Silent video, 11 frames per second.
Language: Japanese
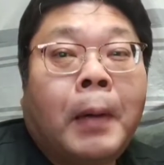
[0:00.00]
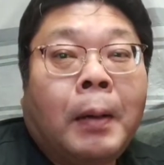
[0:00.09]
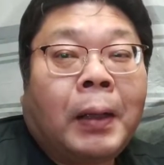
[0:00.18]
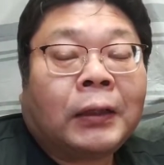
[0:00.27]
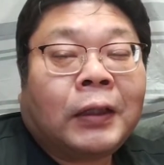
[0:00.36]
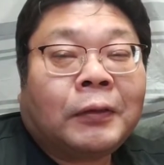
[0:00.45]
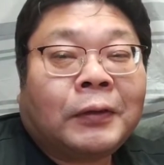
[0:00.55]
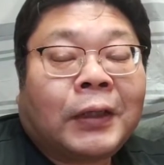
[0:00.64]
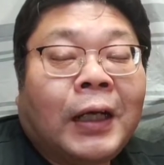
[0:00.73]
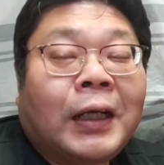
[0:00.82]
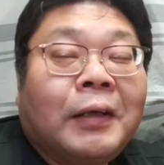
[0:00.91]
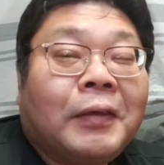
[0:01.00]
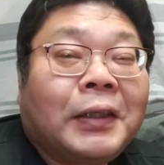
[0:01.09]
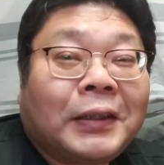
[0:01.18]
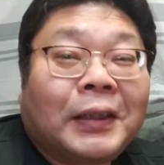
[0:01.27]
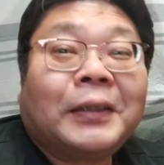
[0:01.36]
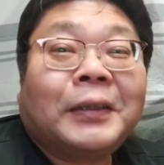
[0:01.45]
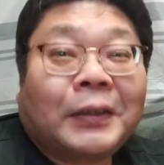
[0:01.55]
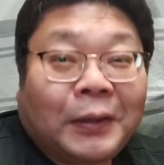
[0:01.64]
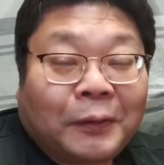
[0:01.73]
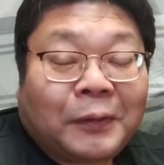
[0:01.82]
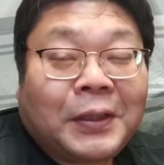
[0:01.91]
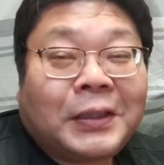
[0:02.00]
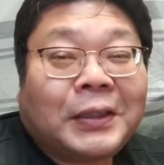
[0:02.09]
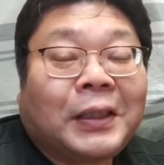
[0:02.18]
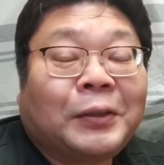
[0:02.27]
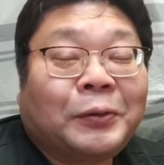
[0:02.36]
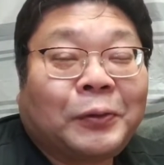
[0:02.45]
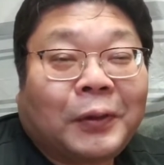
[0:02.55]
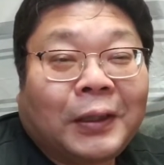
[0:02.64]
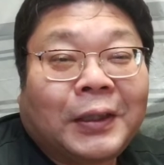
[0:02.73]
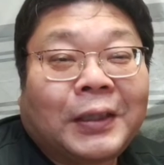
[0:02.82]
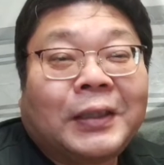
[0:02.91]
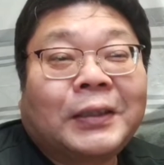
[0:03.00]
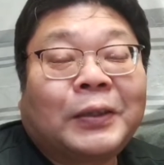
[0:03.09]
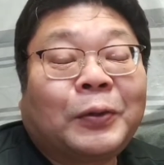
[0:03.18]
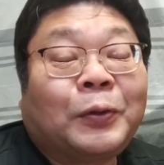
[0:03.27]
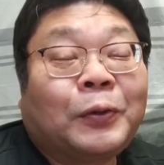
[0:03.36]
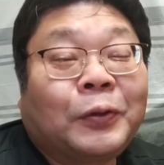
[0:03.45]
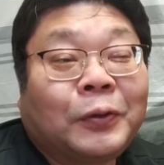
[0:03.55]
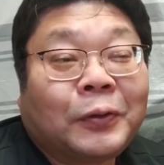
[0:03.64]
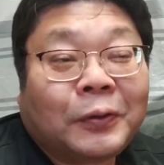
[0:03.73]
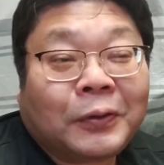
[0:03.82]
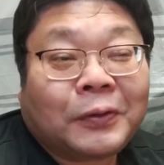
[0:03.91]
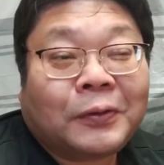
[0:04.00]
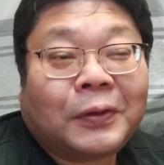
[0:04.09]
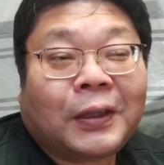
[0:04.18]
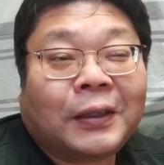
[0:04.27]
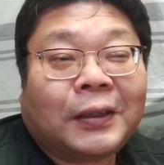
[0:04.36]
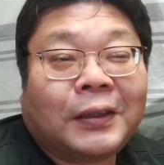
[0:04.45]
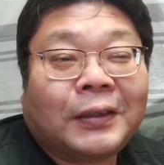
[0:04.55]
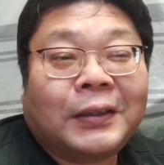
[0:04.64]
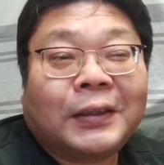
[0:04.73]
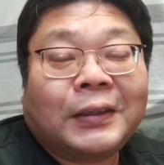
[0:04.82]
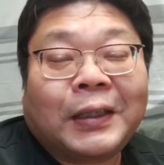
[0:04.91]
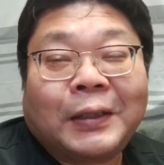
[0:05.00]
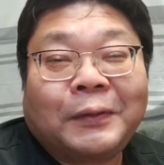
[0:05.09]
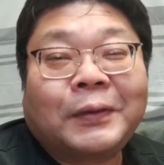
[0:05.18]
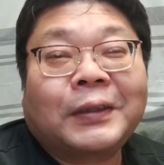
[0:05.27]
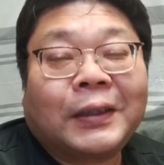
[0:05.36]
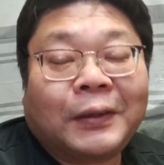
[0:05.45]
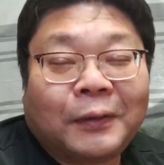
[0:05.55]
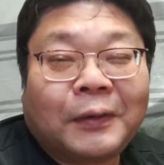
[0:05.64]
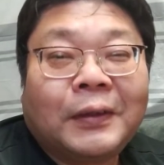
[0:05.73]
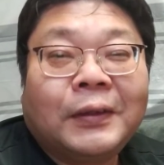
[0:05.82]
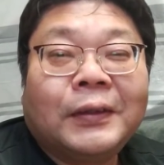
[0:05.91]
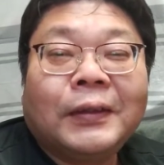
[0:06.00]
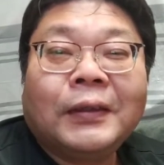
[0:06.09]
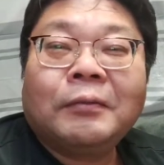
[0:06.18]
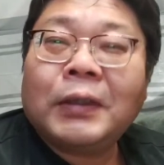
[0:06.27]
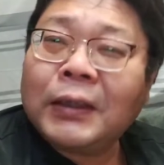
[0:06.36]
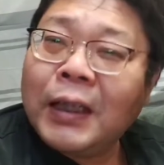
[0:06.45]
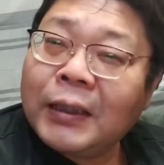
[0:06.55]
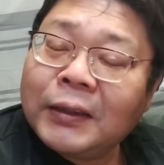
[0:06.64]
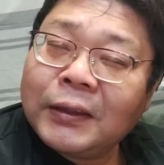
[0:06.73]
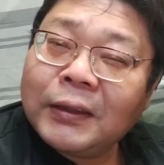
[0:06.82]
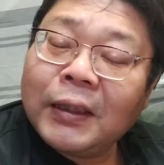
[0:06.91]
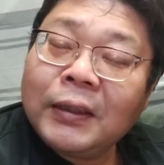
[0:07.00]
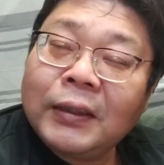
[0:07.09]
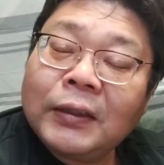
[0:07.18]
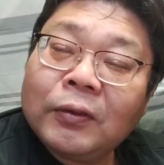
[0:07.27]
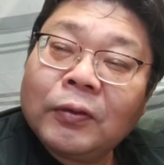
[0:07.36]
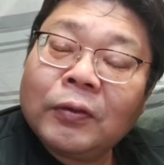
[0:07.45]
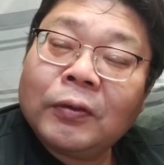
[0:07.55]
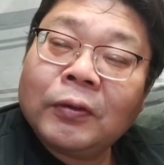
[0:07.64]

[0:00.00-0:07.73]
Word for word: まあ全く使えないわけじゃないんですけど、記事書くとかテキストを入力するぐらいだったら全然使えるんですけど、まあさすがにちょっ